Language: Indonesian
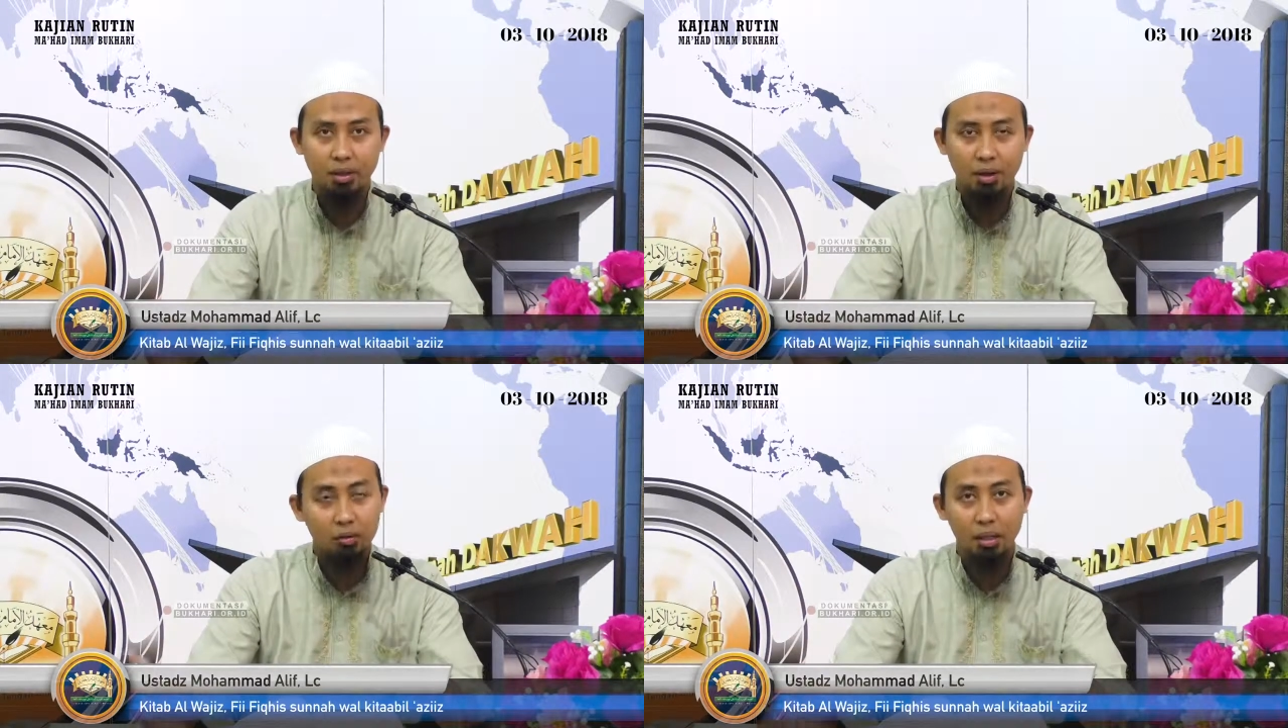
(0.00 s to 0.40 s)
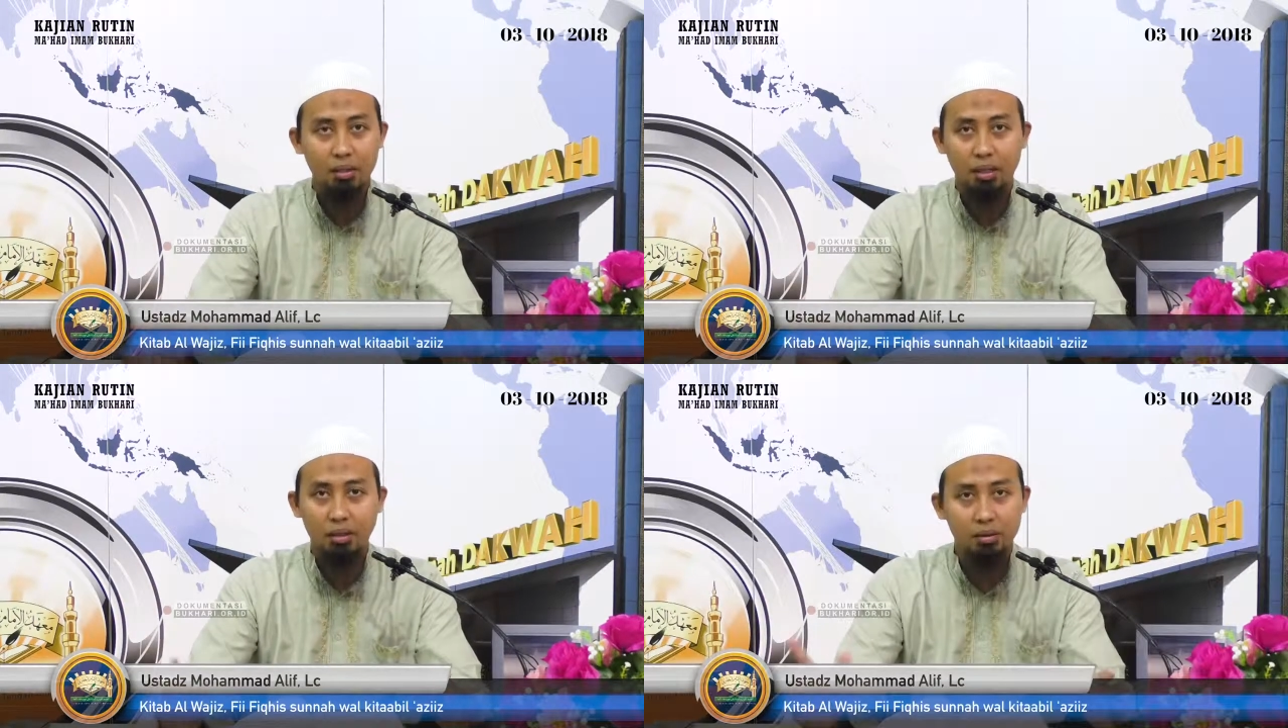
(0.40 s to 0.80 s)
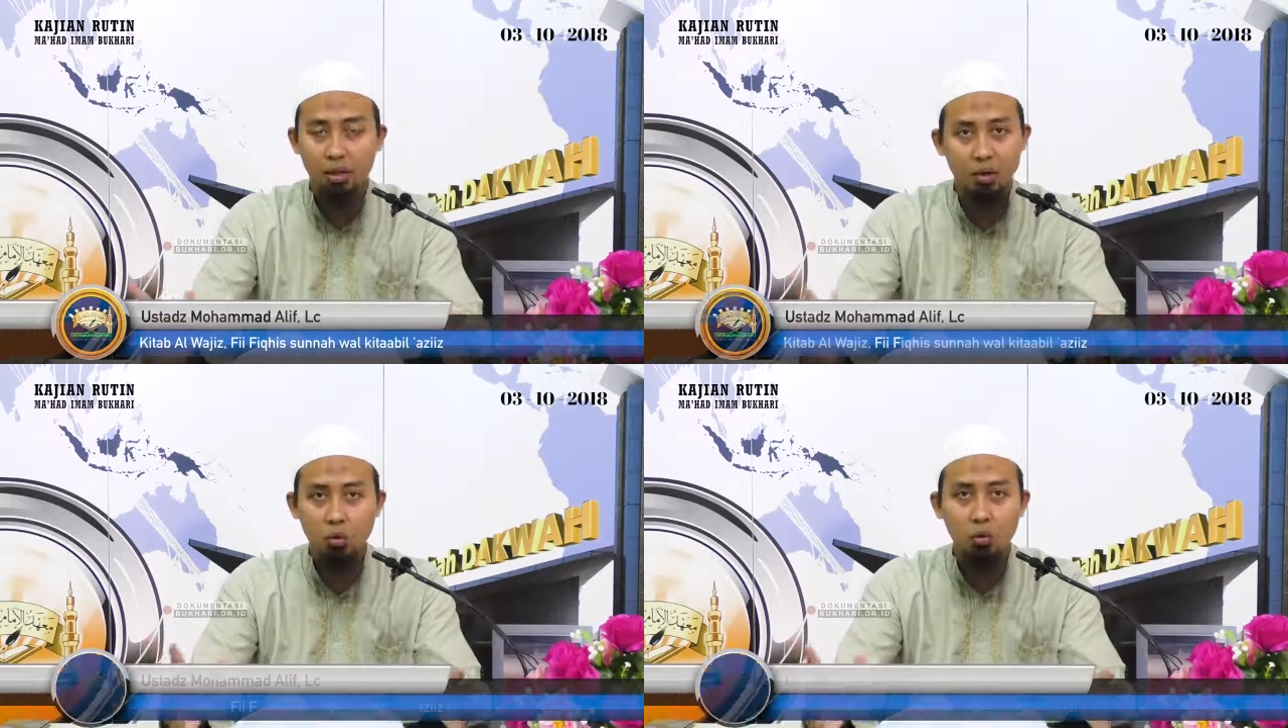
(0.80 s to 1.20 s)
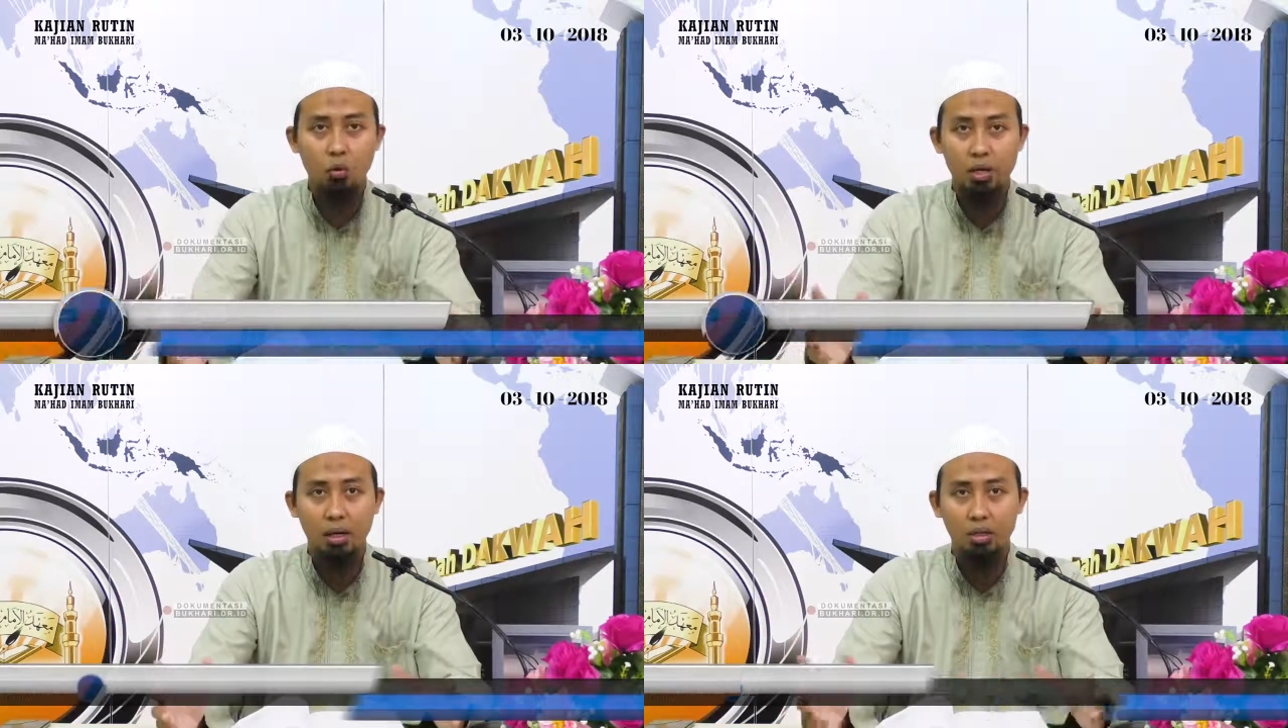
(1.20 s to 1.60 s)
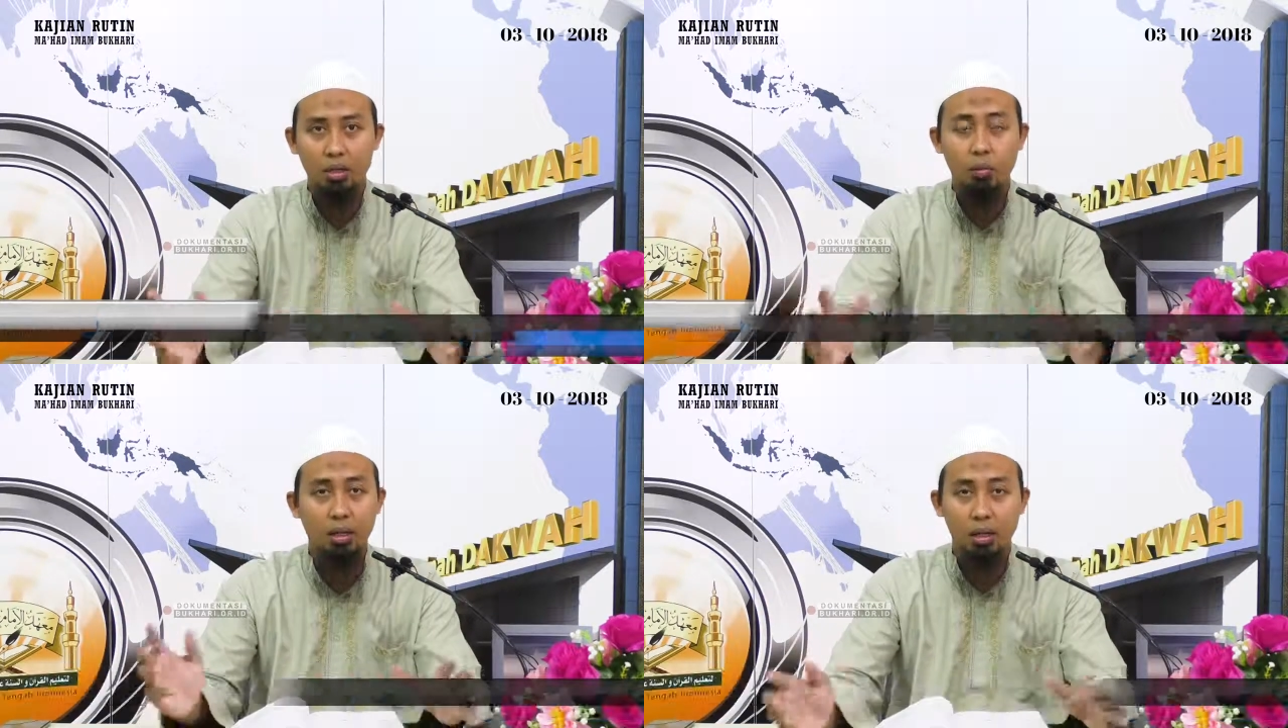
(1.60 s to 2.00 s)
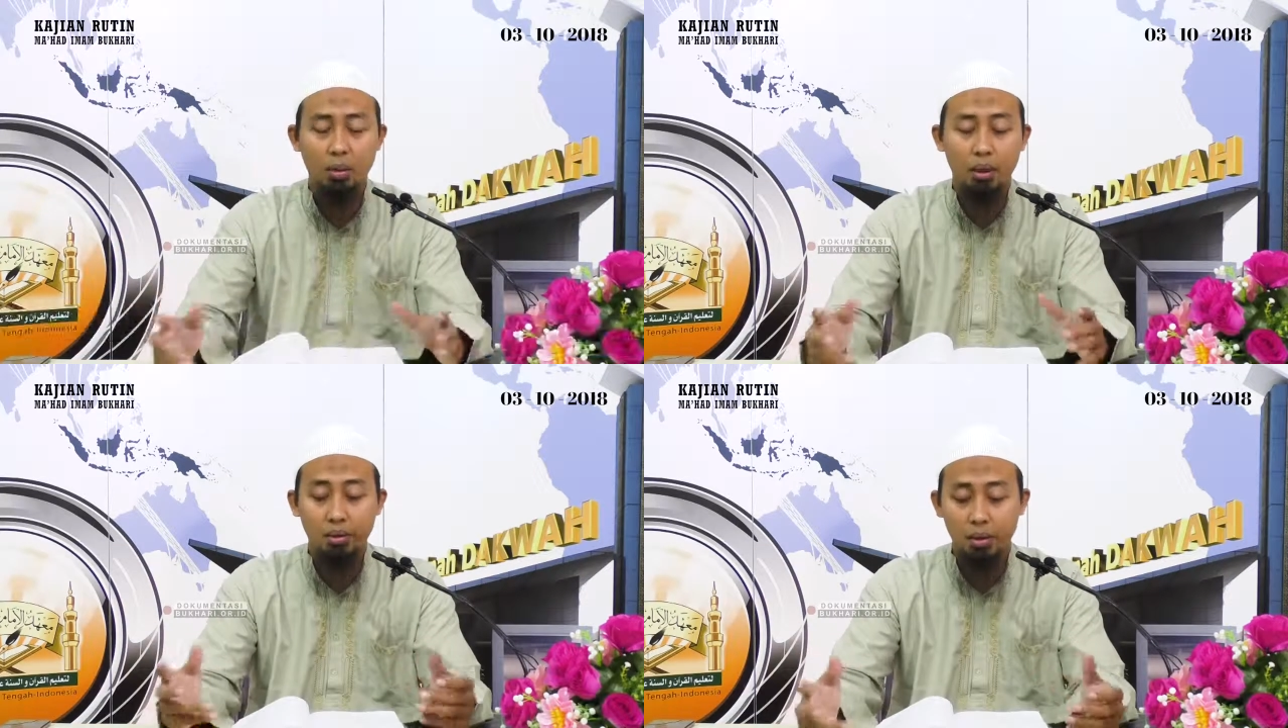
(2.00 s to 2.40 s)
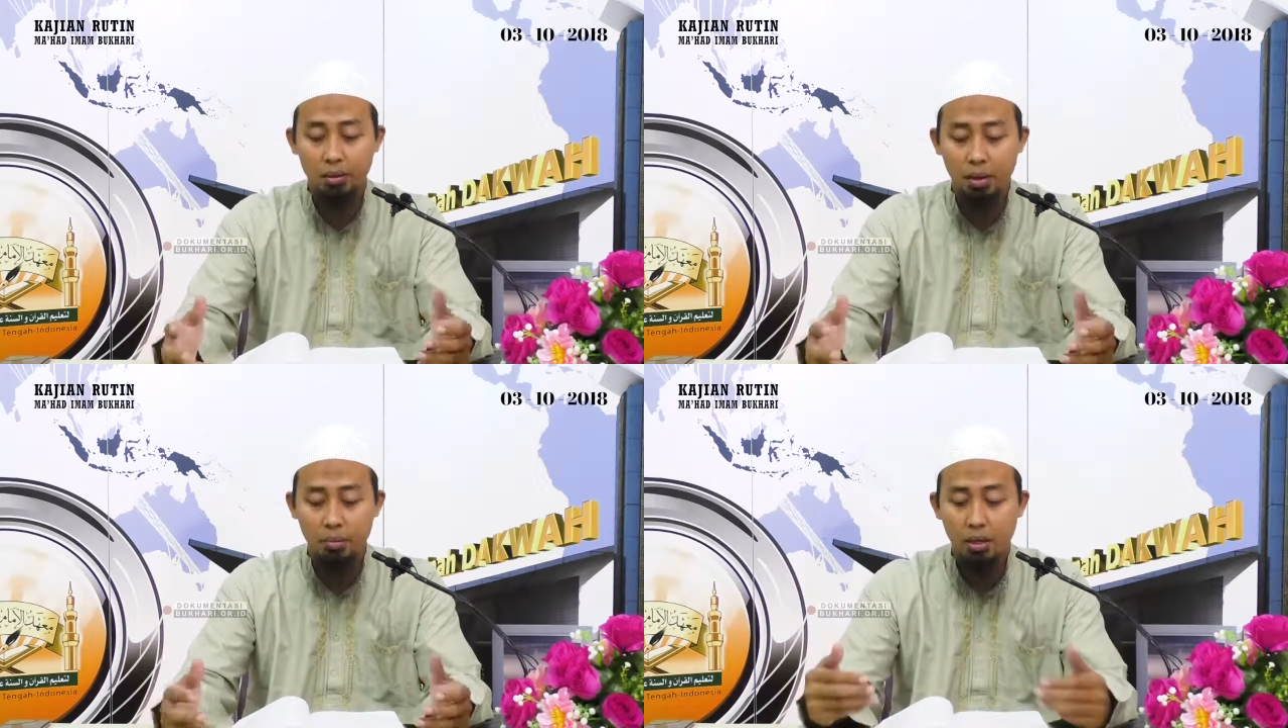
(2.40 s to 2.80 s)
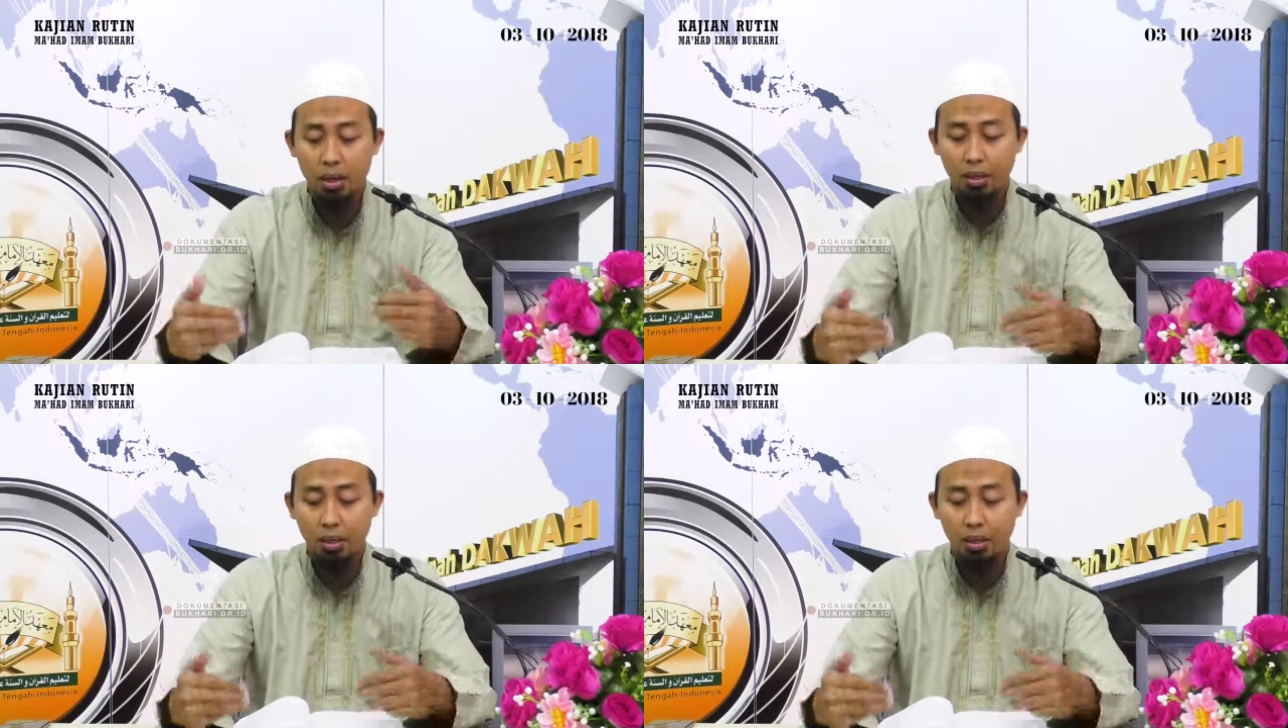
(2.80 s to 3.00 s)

Kalau tadi tata cara rukuk yang disebutkan dalam hadis-hadis Nabi.